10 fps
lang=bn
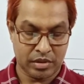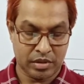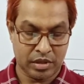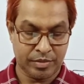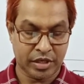
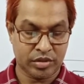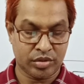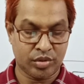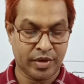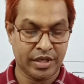আমি একটু
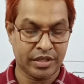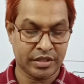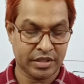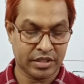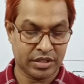সময় নিতে
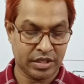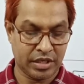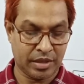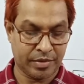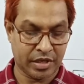চাচ্ছি
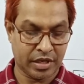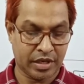আমাকে